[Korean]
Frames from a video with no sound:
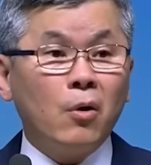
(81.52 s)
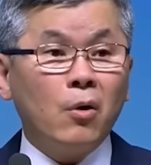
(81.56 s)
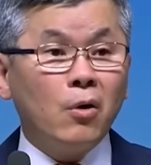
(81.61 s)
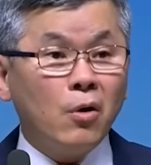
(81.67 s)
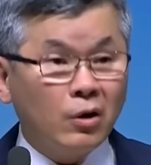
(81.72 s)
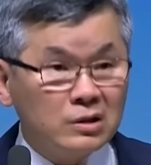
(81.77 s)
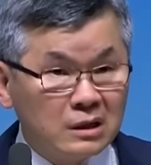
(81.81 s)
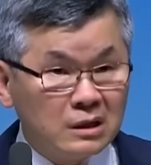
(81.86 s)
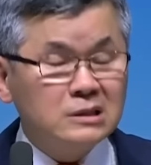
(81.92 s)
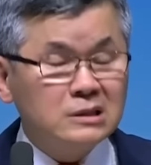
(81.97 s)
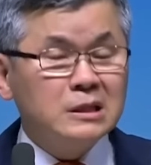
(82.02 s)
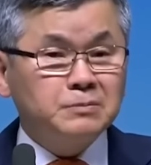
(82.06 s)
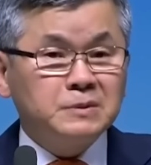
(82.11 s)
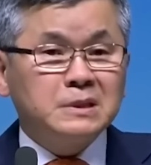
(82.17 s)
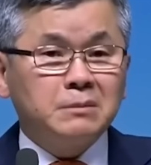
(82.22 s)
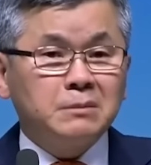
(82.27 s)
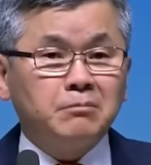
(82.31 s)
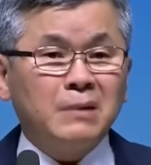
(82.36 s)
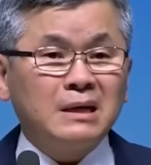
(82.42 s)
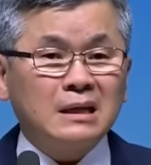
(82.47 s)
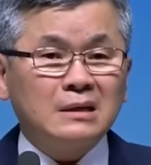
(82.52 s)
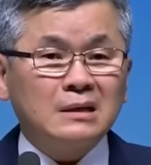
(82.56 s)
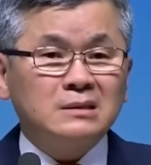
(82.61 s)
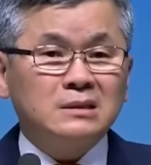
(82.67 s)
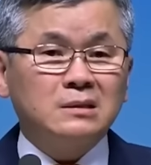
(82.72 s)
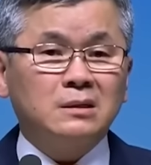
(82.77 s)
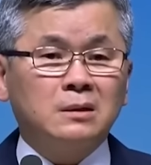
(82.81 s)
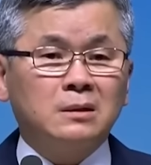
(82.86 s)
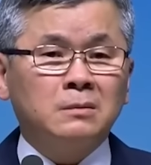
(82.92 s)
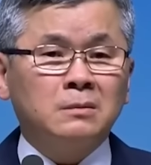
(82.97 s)
모든
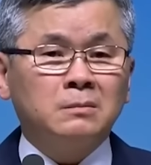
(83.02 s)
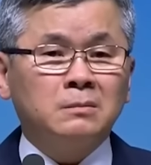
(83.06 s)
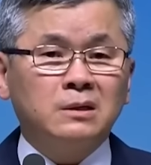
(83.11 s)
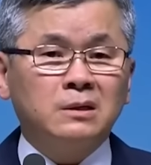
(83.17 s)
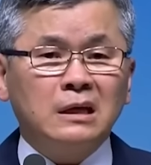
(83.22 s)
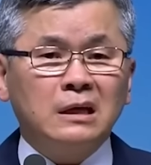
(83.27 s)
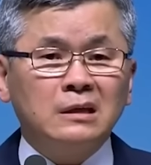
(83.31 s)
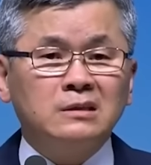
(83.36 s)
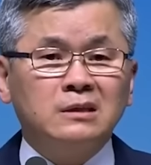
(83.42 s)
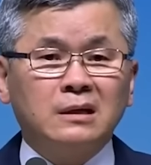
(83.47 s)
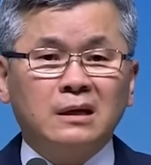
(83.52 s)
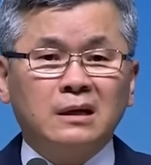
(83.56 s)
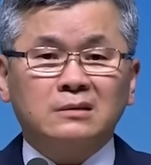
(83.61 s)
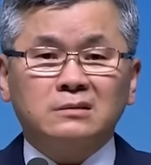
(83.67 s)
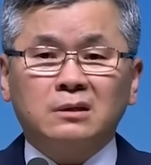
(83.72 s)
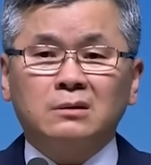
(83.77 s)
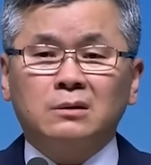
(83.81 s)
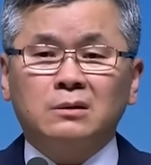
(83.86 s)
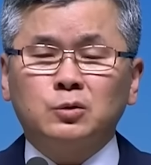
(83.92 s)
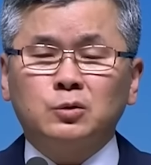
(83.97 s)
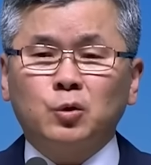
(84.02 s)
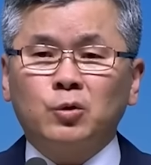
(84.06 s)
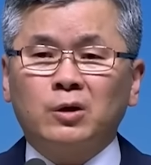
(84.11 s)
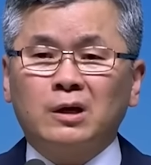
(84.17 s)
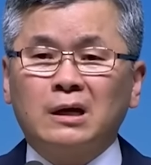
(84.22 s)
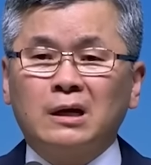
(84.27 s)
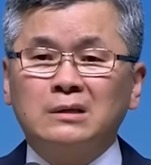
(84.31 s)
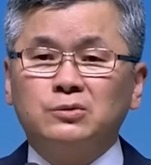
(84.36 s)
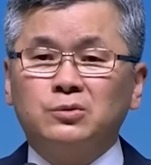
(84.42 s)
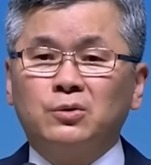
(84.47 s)
집집마다 지금 그 인터넷선을
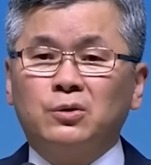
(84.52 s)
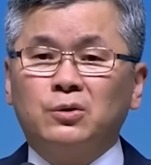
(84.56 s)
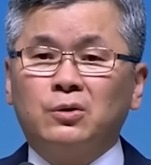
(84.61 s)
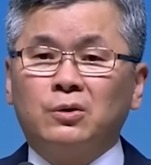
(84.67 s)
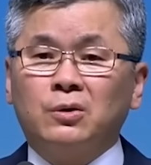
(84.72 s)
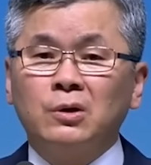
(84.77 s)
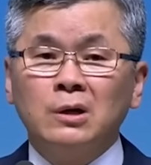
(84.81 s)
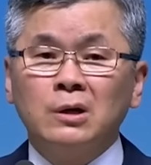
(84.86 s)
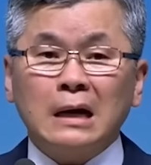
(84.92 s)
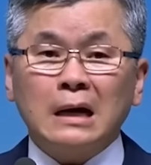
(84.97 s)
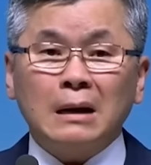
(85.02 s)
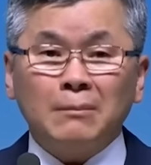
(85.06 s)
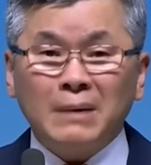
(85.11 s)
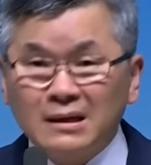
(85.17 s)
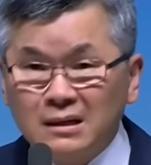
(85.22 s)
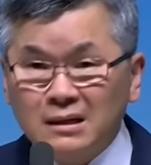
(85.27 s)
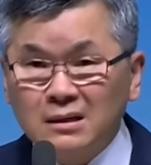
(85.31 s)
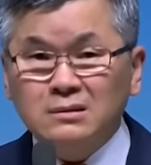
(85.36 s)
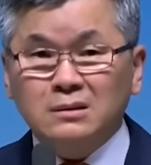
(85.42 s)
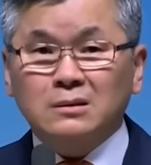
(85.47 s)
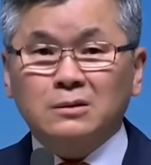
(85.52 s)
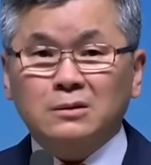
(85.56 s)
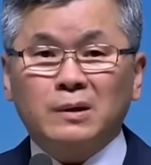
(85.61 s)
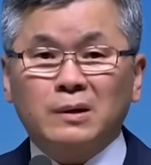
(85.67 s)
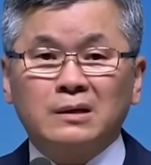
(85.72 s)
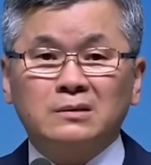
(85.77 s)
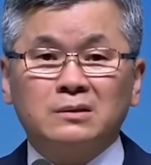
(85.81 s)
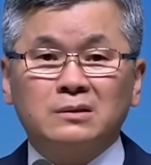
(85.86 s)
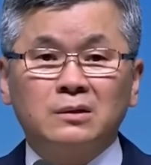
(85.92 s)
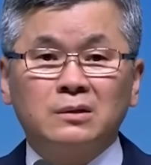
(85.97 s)
통해 가지고 가만히
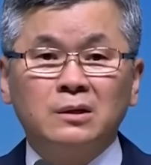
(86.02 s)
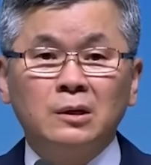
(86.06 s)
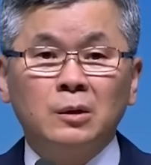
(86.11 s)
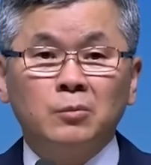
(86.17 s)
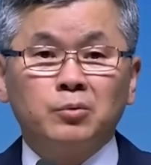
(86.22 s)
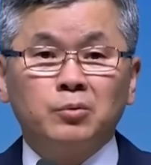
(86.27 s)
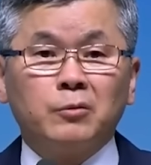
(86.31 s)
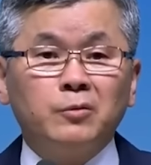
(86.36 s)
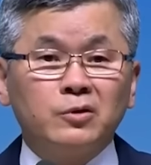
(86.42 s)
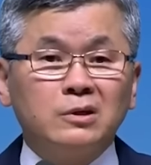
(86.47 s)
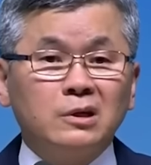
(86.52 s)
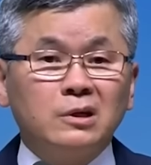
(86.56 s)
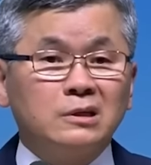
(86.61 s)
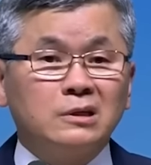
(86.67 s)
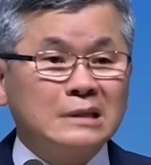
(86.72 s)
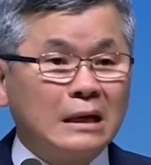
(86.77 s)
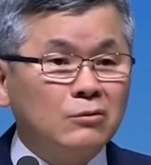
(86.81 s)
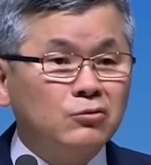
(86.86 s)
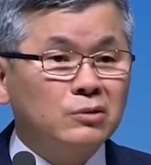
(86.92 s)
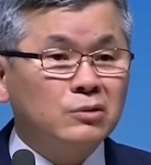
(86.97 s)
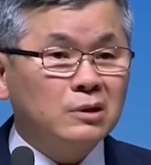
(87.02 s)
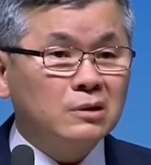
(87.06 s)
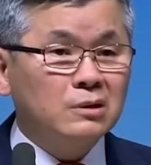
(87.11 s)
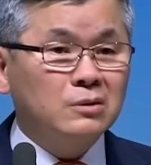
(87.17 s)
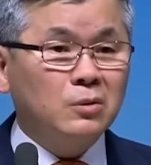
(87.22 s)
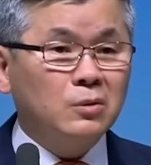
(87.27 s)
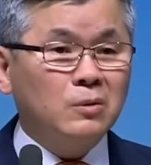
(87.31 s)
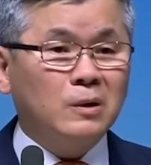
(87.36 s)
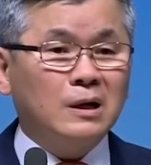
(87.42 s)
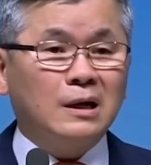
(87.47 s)
들어와서 부모들이 자고
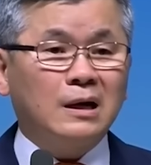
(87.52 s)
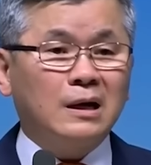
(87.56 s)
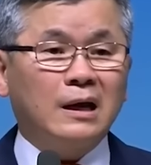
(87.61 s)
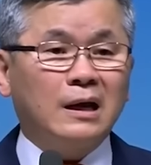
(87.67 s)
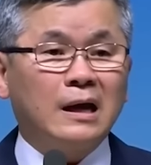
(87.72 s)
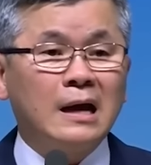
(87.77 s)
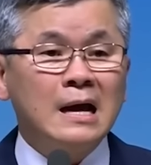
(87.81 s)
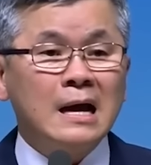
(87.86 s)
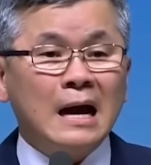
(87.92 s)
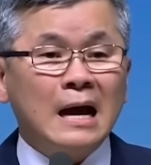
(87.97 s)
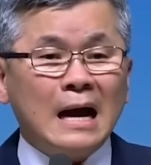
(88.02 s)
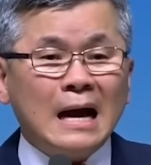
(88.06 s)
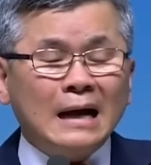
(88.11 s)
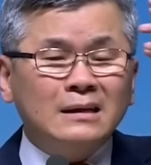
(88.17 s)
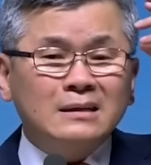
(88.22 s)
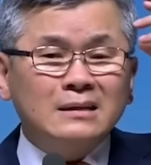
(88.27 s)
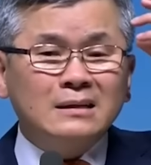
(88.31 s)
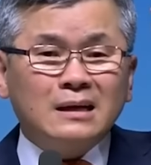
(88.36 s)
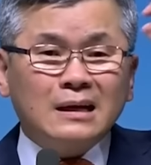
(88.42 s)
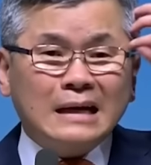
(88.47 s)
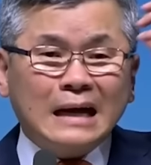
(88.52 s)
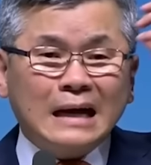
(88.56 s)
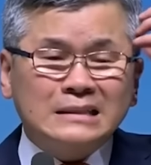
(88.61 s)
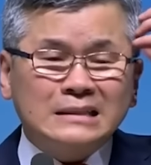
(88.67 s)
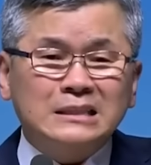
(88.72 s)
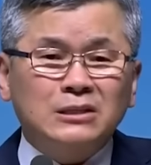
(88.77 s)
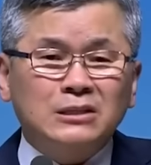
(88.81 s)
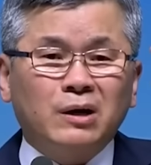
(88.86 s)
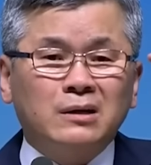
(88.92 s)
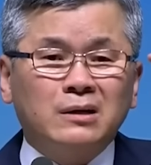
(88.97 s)
있는 동안에 아이들의
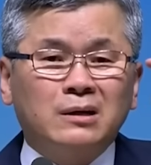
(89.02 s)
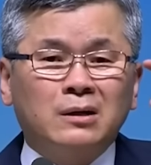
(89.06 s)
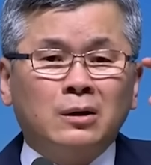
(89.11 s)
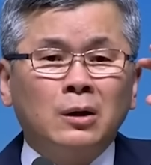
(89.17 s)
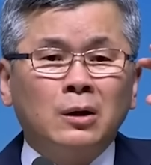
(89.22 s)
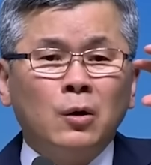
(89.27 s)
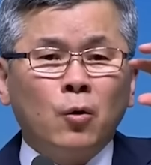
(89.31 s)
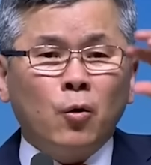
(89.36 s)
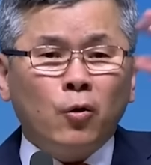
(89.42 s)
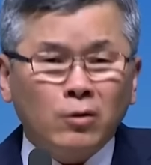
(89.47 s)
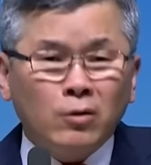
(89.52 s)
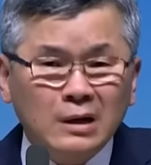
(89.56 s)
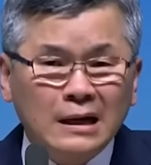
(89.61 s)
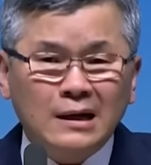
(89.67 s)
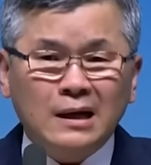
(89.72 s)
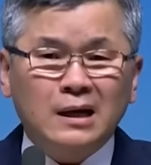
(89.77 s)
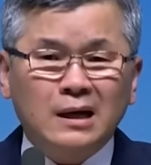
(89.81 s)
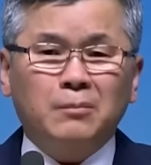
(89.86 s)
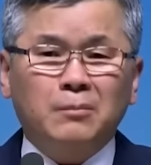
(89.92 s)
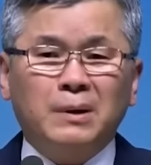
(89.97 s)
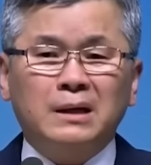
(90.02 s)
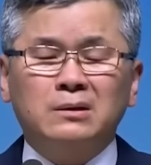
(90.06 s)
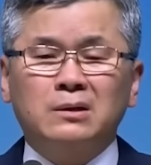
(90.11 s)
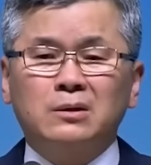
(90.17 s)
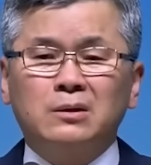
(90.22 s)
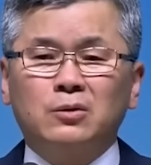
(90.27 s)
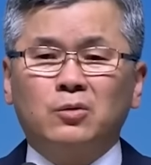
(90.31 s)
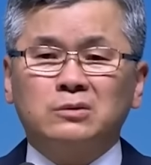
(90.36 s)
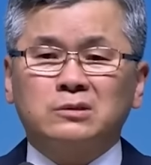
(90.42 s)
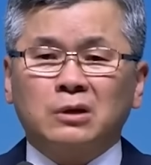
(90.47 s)
가치관을 혼란하게
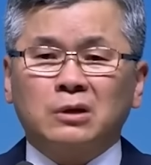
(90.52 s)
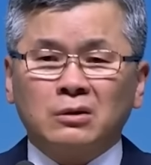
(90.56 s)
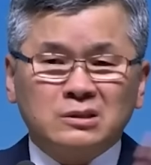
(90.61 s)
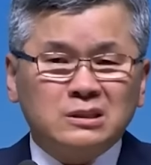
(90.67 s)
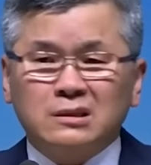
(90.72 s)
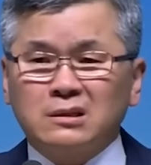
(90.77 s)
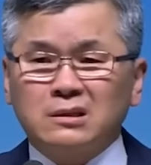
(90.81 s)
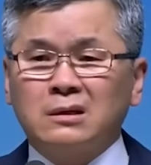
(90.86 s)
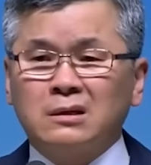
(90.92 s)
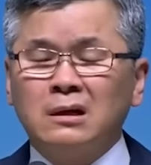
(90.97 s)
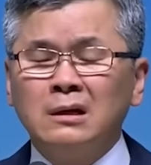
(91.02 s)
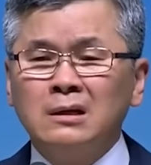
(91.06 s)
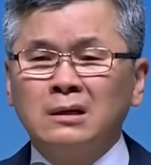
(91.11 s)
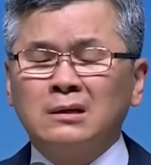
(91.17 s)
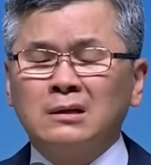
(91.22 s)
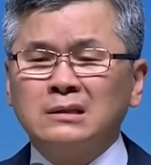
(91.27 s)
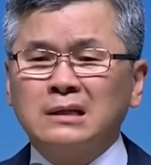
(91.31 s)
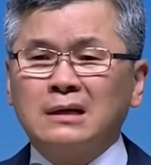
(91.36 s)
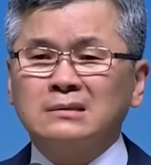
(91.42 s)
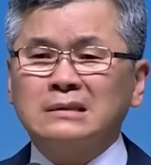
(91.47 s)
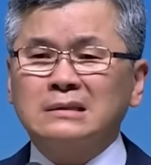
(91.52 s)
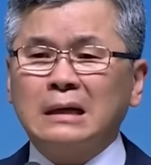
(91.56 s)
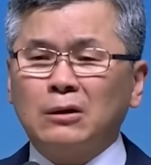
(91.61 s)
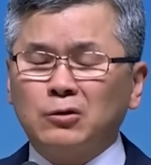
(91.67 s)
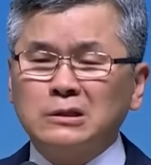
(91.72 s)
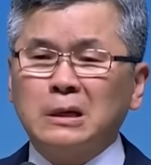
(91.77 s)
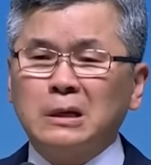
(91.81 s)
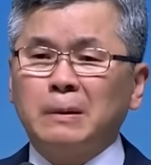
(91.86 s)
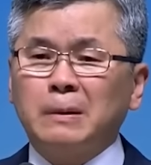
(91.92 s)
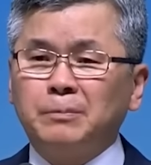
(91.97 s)
만들고 정신을 그냥
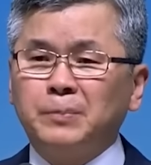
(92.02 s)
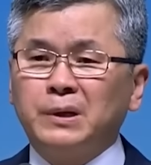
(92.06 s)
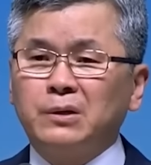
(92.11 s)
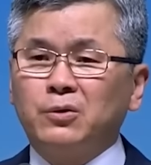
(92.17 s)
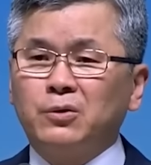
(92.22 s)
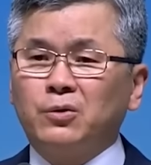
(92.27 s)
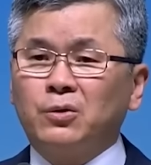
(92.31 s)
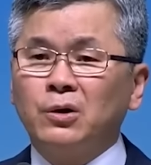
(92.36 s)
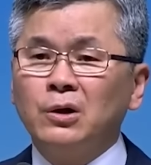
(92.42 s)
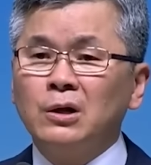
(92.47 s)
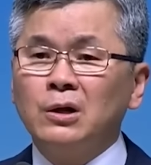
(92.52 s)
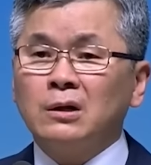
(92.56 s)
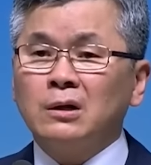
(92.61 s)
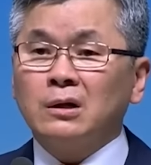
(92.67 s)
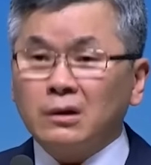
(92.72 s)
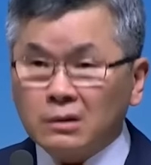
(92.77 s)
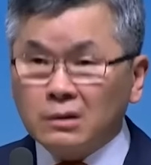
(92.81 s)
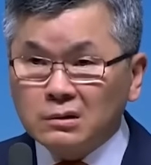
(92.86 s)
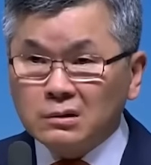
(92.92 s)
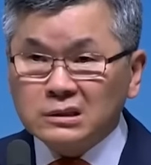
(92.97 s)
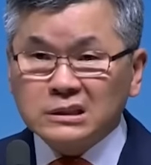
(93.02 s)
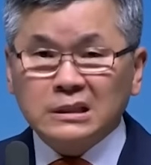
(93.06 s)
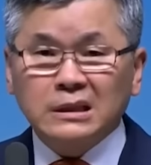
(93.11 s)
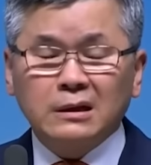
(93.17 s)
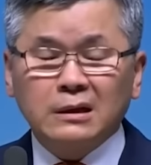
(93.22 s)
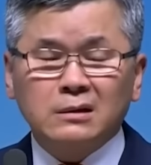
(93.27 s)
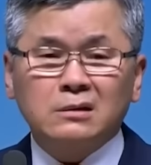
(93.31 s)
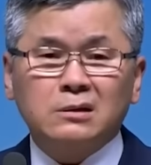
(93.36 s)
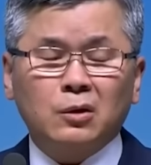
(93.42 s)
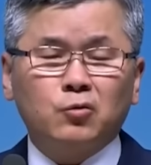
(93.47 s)
사로잡아 버리고 그런
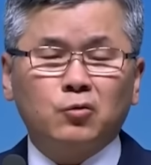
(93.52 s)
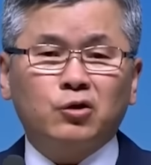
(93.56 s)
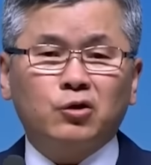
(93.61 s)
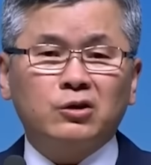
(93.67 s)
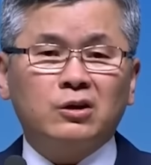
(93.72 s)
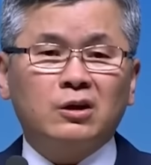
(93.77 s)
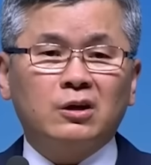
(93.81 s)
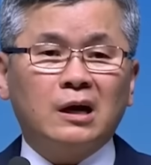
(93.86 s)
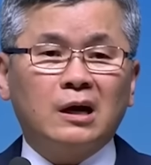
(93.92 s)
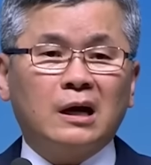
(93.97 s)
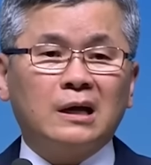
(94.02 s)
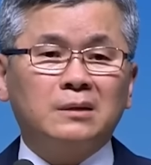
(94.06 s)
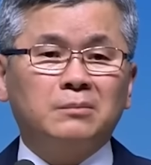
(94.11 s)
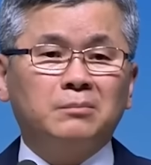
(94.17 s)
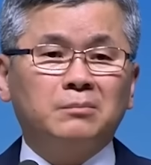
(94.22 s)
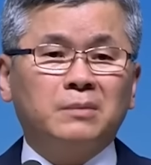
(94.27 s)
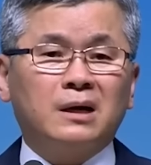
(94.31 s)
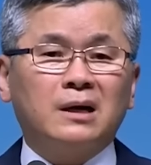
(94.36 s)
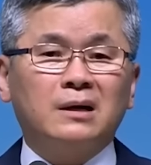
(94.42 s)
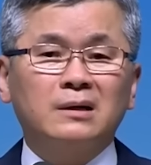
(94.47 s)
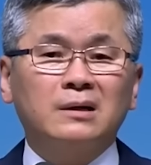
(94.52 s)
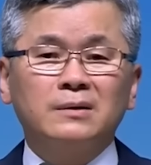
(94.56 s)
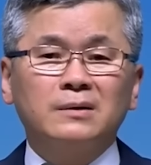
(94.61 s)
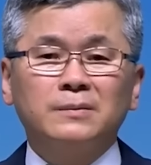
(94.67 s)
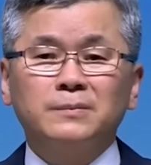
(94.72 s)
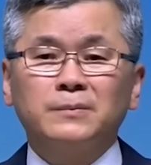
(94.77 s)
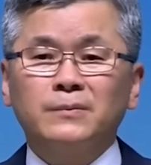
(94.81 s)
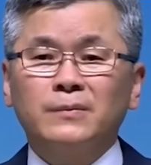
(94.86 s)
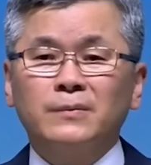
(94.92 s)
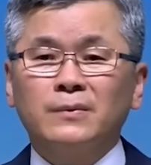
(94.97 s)
시대를 겪고 있는 거 아닙니까?